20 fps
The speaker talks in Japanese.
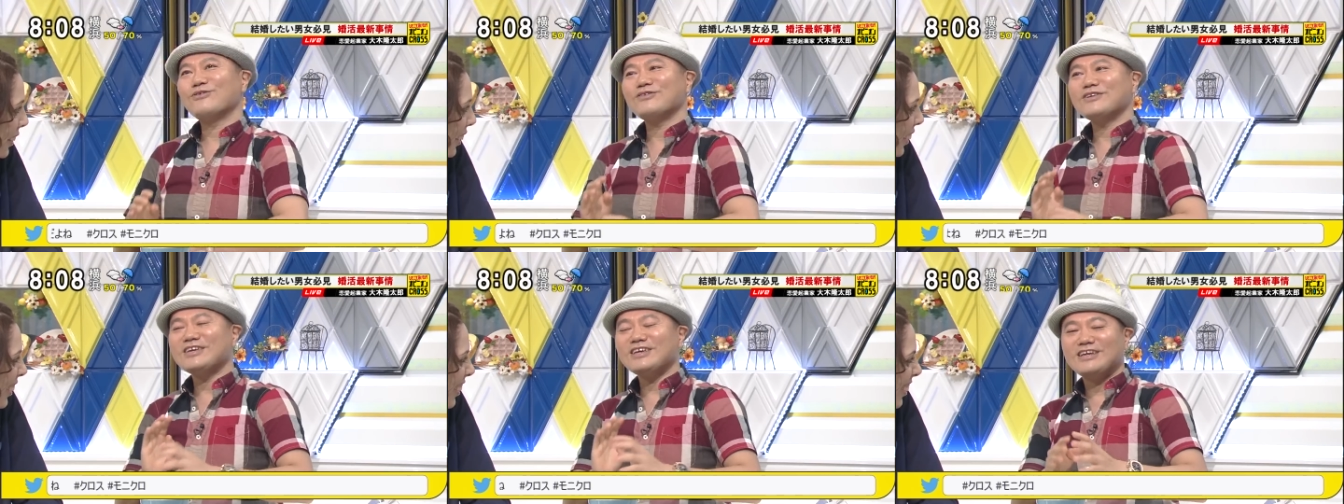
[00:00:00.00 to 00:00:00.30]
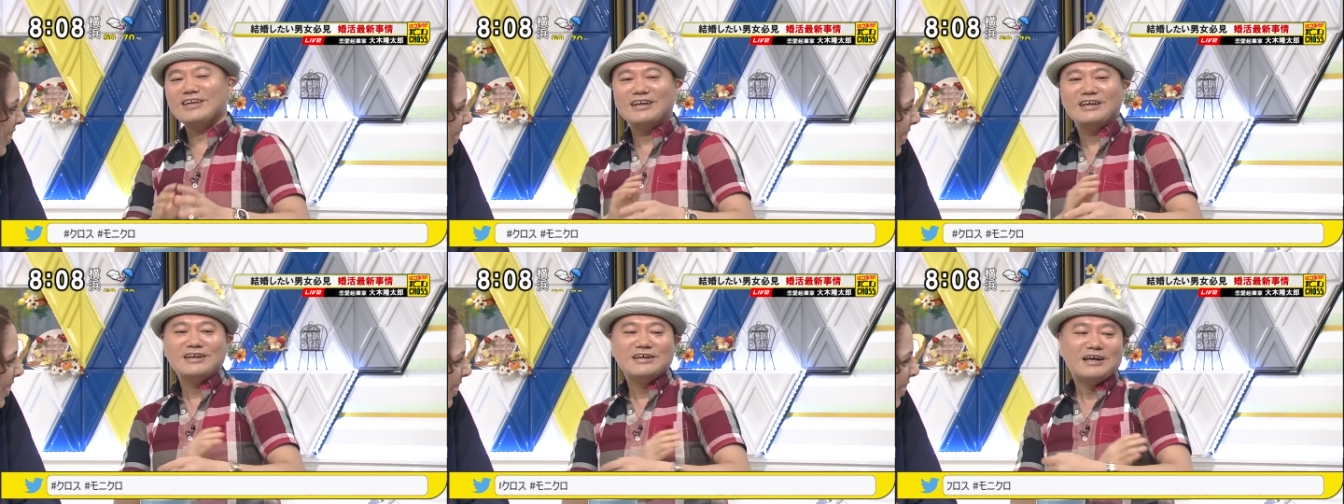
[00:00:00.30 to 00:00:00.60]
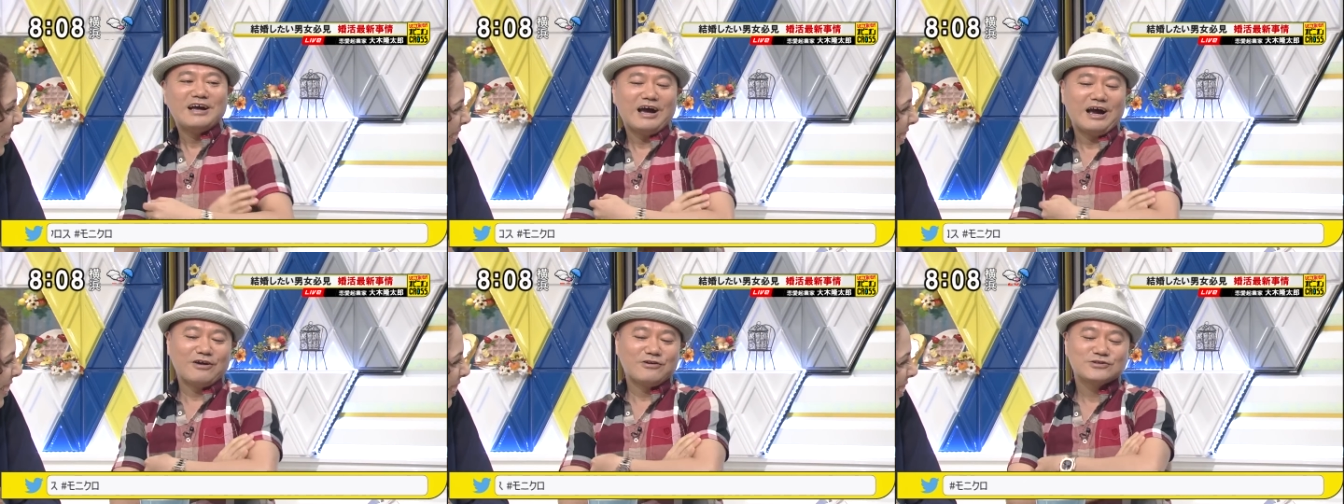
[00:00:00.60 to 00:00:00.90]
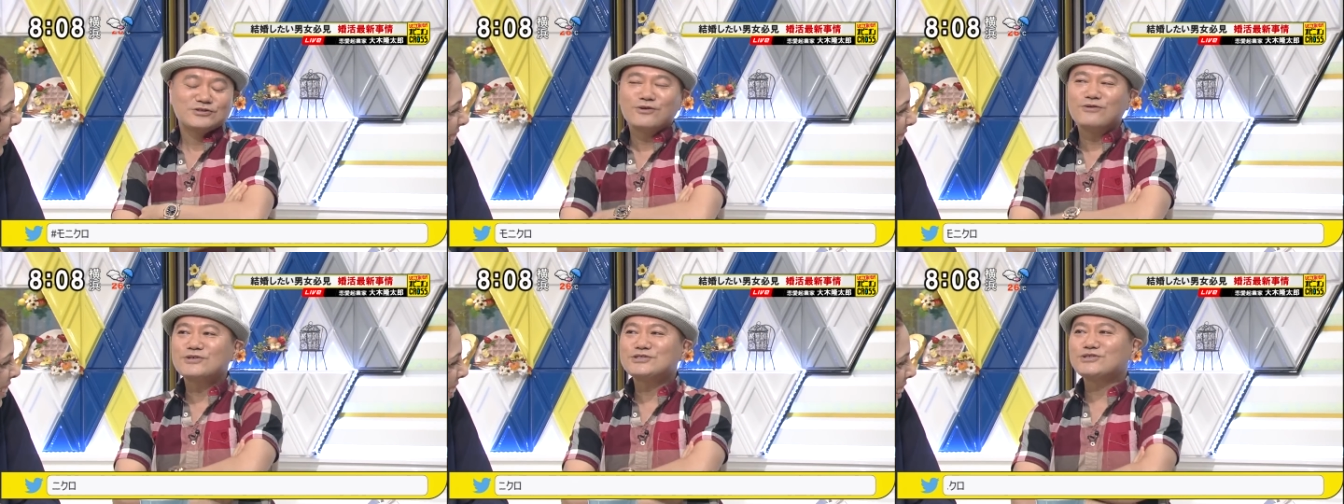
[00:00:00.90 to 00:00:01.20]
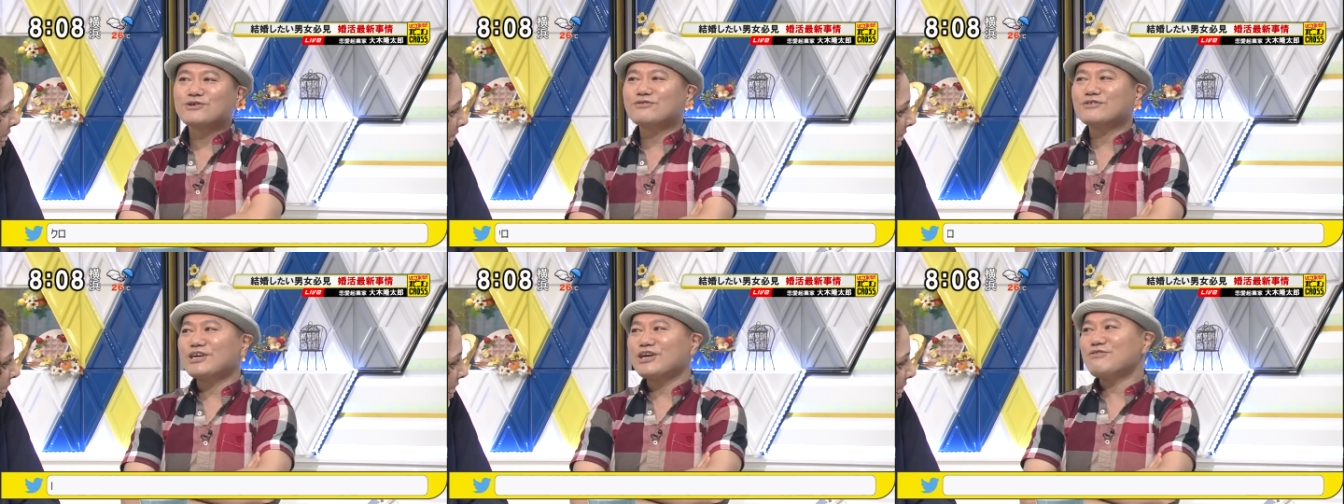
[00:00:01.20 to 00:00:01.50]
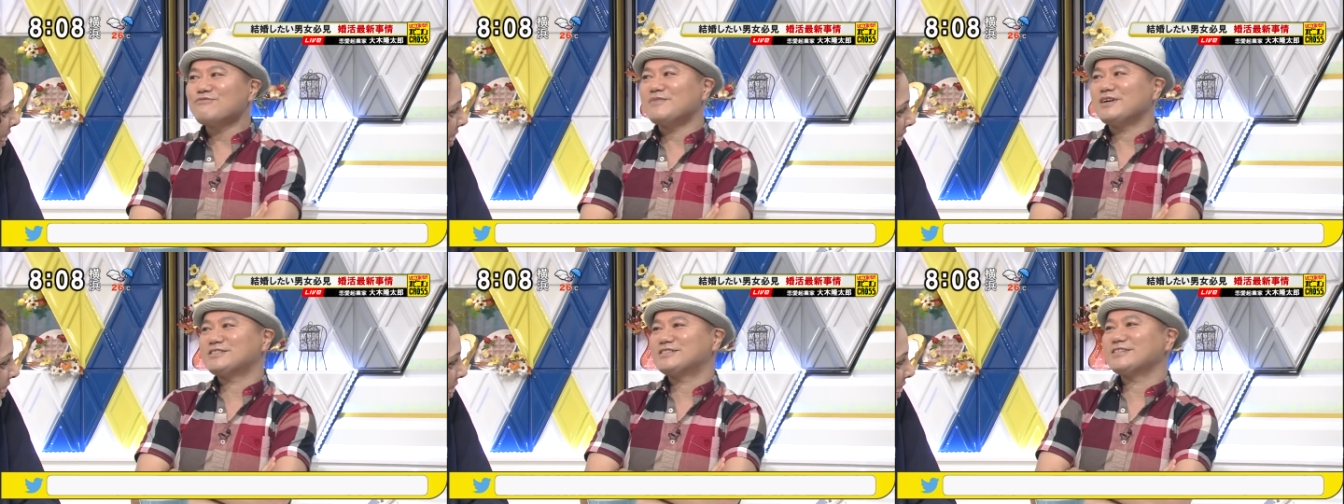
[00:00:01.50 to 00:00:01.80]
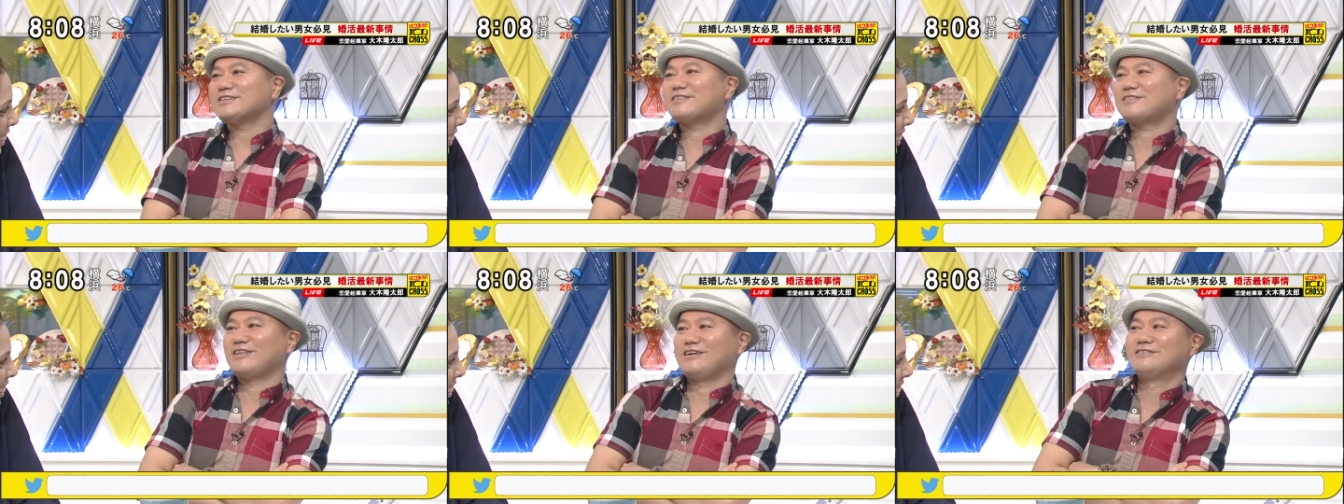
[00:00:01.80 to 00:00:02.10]
こにあの草食系を混
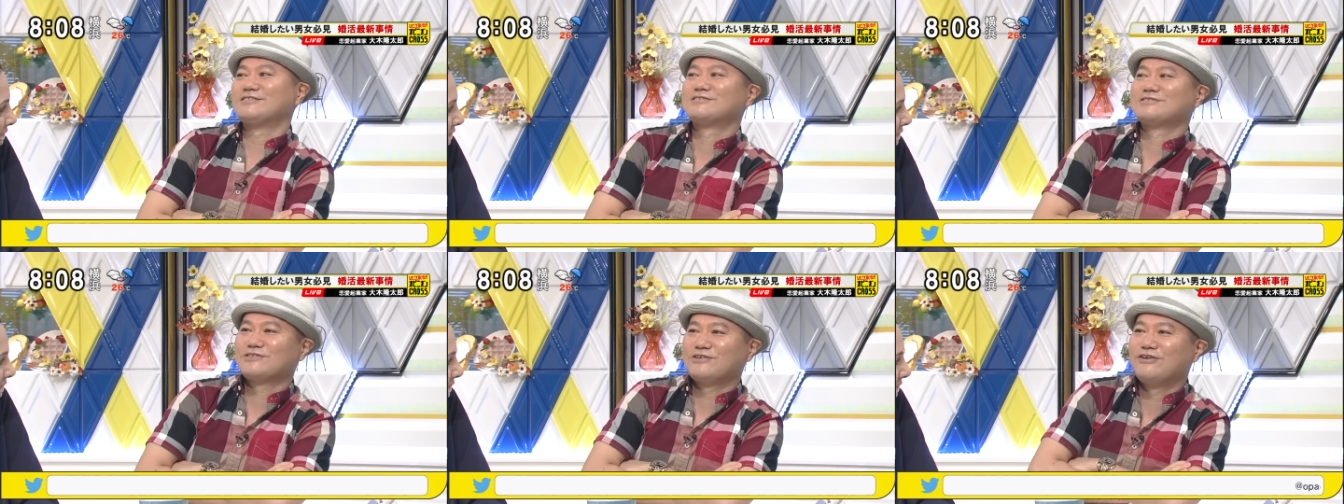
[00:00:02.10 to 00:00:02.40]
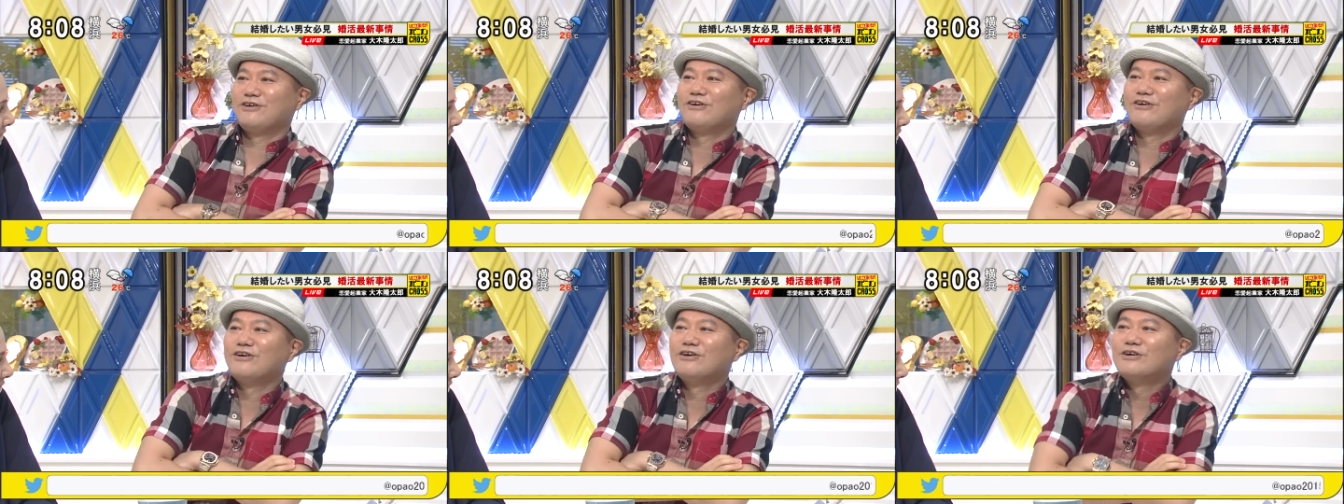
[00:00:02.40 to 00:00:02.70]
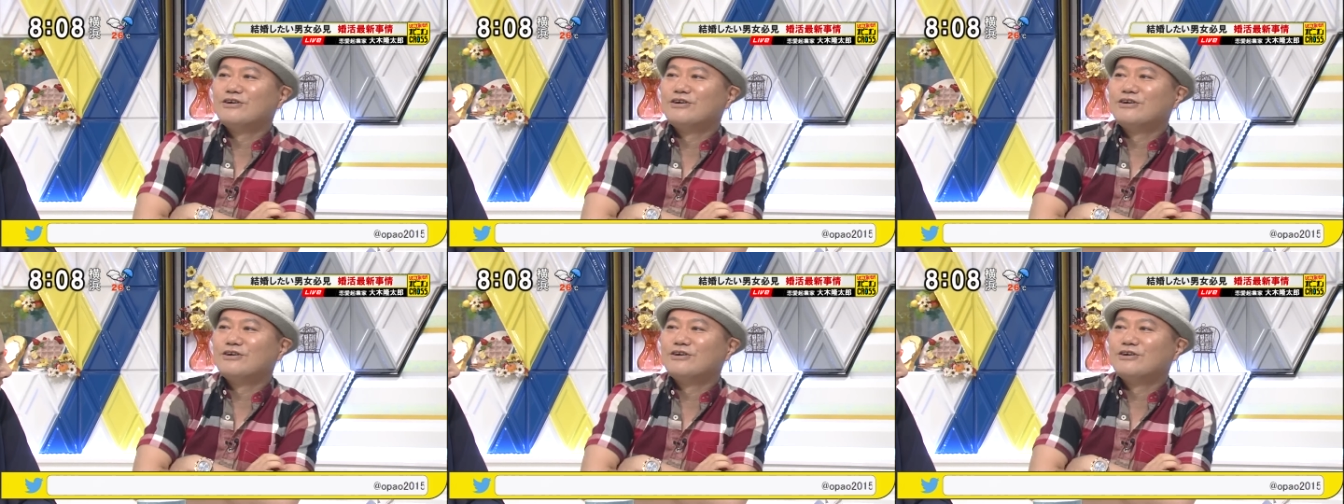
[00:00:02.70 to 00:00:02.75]
じったんですよ。